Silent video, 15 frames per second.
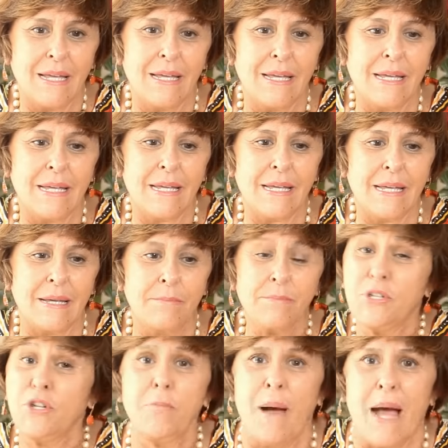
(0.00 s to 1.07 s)
é,
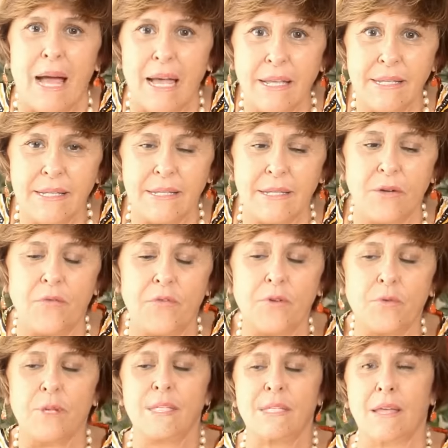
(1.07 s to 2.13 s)
demais, e eu
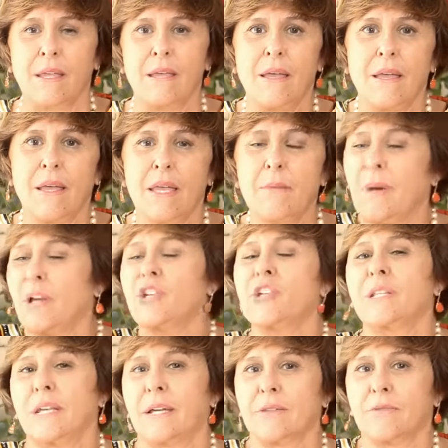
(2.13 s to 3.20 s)
fico assim,
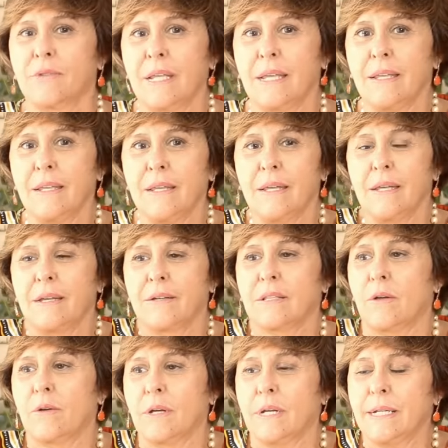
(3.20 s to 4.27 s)
imaginando, né?
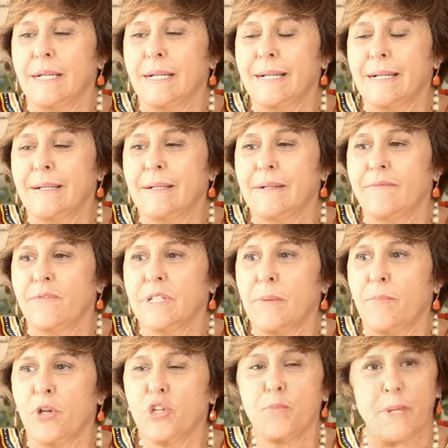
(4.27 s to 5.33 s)
É, é, você
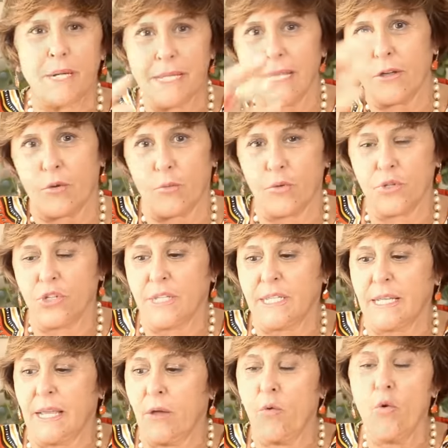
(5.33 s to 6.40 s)
pode perder, como
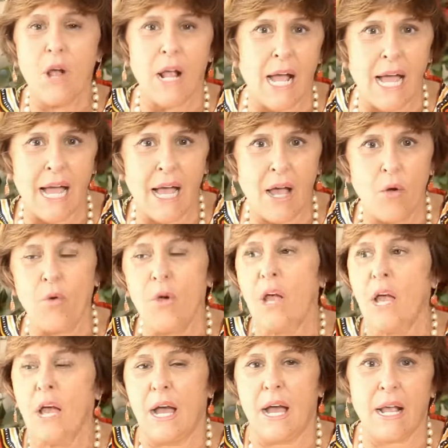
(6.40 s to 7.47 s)
dizem, o carro,
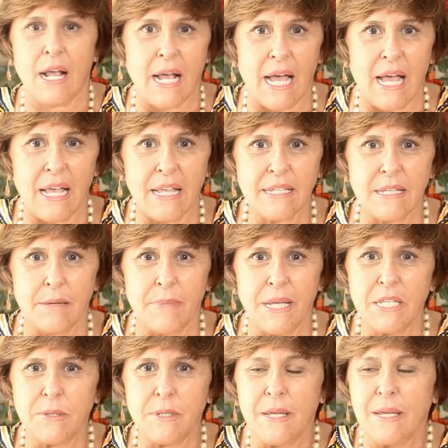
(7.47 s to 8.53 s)
a casa,
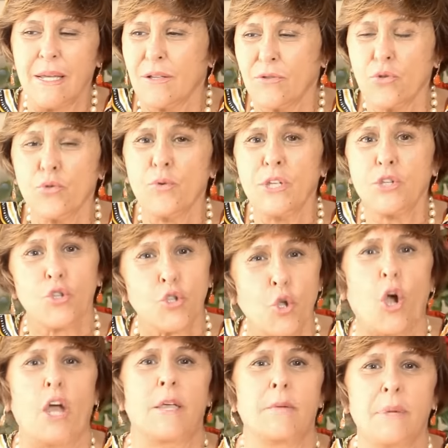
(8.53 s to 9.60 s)
mas tudo isso
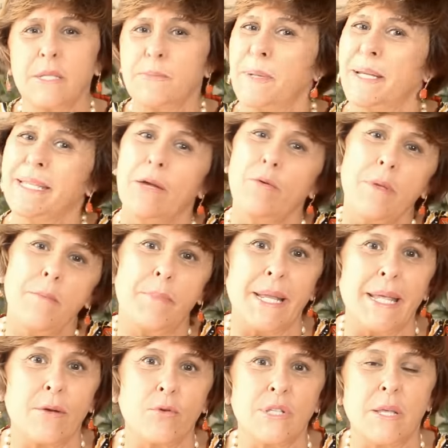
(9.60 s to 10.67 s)
dói, mas perder o
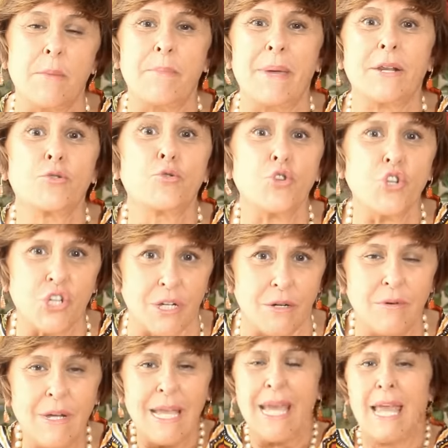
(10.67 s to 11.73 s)
emprego, você perde o
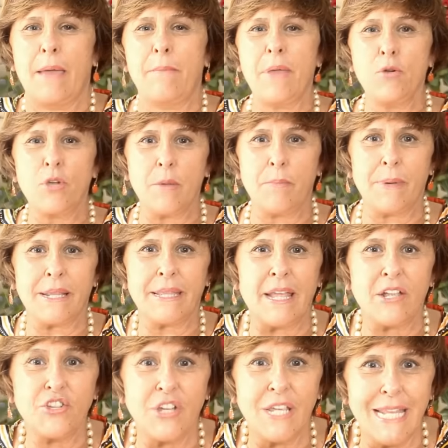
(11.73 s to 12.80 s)
chão. É meio que perder
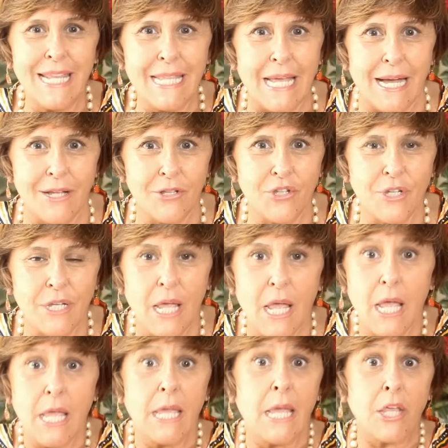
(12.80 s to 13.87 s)
a dignidade.
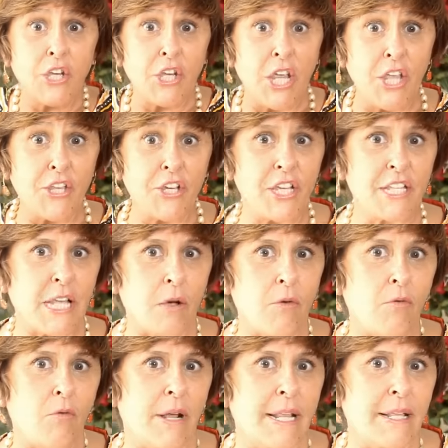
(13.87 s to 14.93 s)
E gente que está
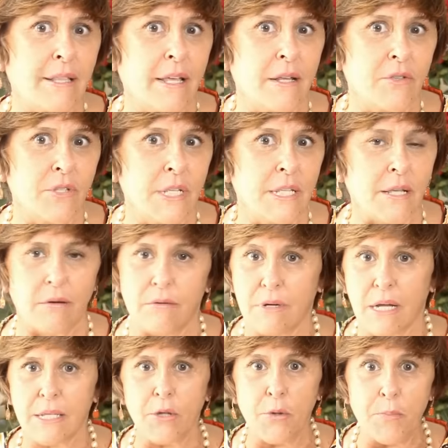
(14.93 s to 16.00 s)
com 40 anos, então?
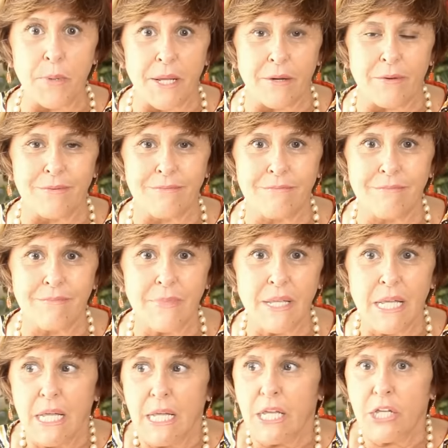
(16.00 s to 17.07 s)
Cadê o emprego?
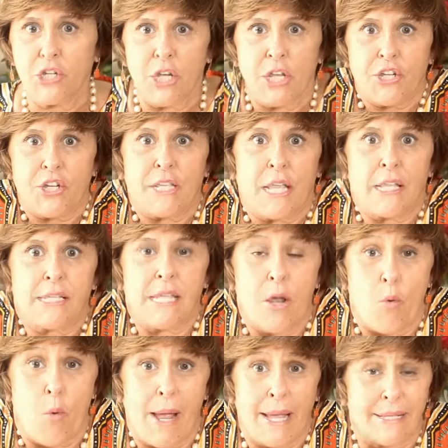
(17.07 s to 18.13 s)
E gente que tem
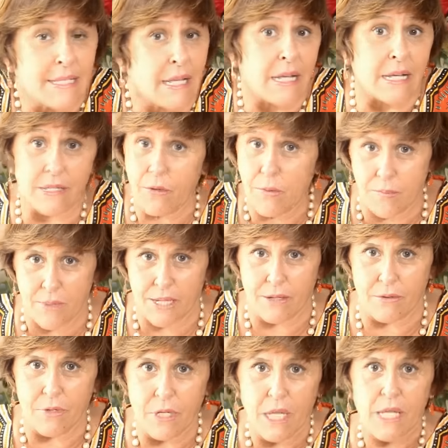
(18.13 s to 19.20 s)
50 está ganhando
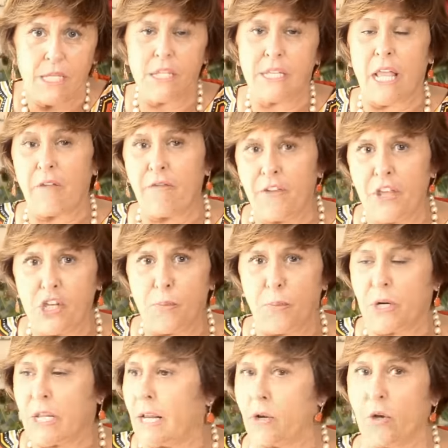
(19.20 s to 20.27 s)
emprego. Se tem 20
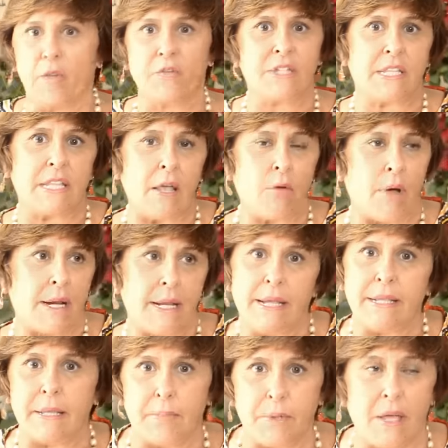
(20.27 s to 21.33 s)
porque é novo, se tem
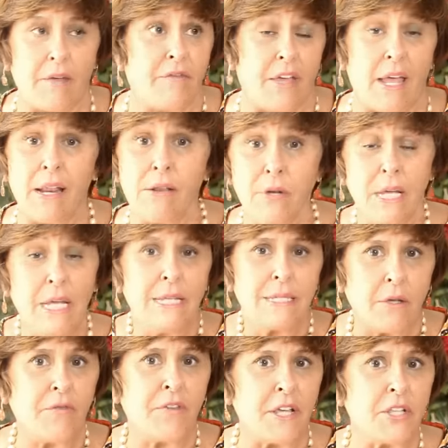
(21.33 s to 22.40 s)
40 porque é velho,
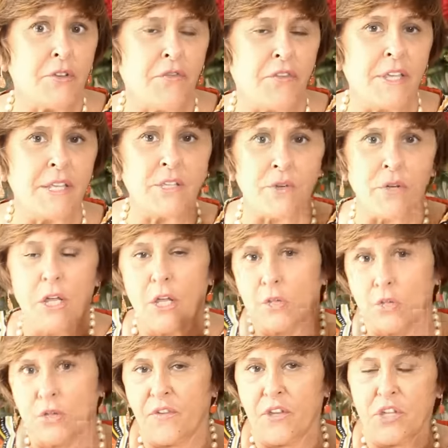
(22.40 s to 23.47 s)
então fica difícil.
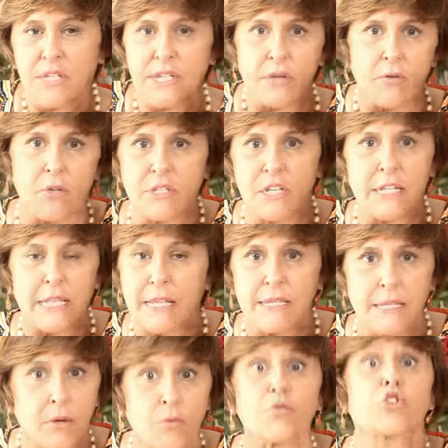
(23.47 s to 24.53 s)
Dos 25 aos
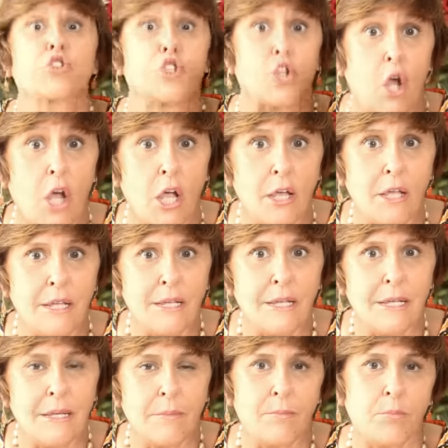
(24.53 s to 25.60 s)
35 só
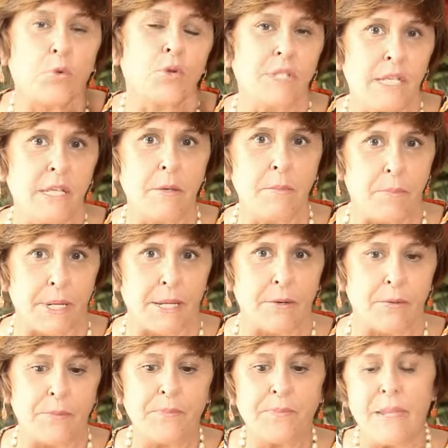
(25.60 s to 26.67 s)
conseguir
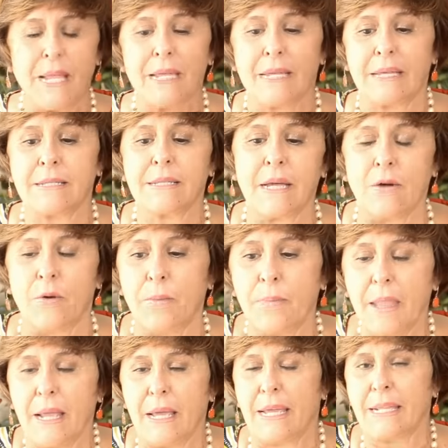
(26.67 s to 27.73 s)
emprego. Então,
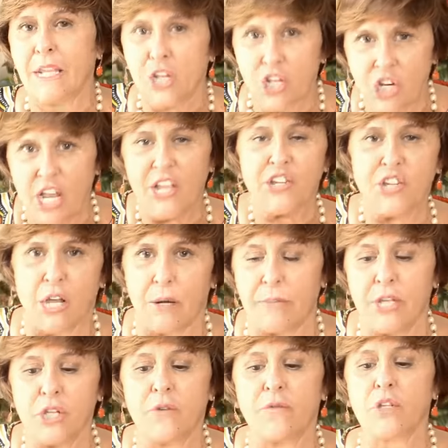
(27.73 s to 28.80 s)

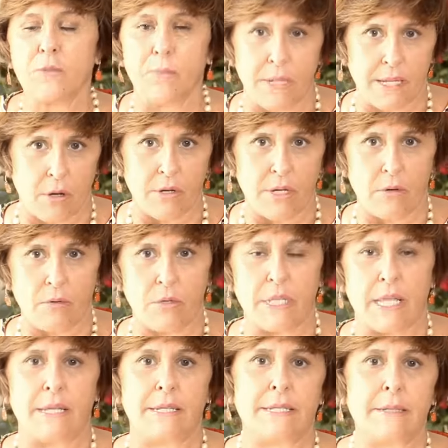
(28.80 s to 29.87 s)
energeticamente, eu vou te explicar o que
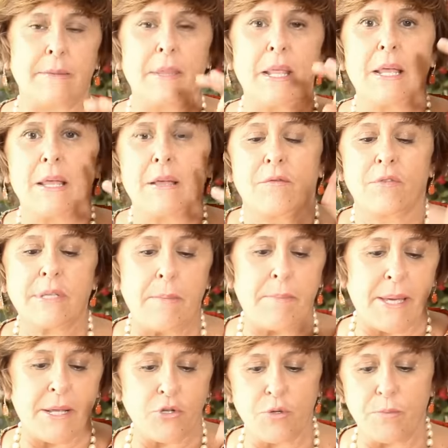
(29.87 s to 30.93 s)
acontece. Você
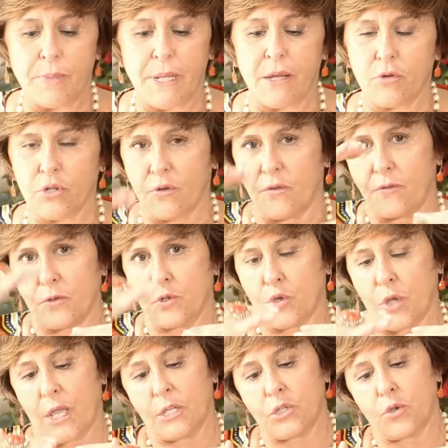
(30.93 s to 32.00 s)
perde emprego, o seu,
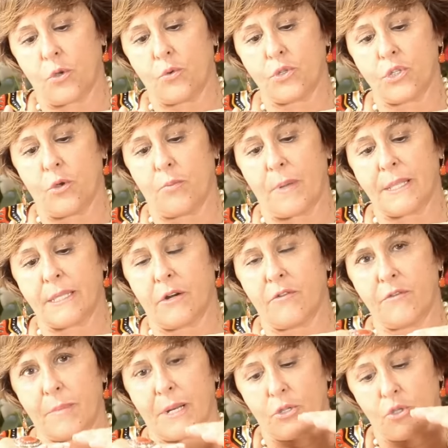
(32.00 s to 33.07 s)
o seu padrão
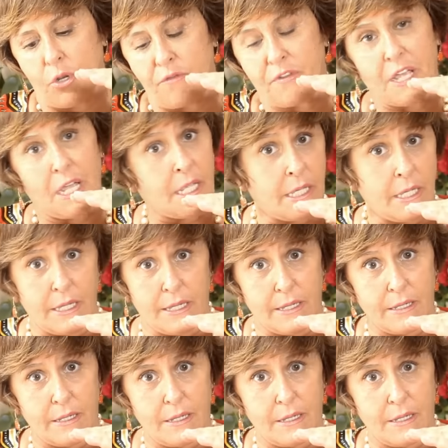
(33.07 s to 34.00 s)
vibratório fica aqui.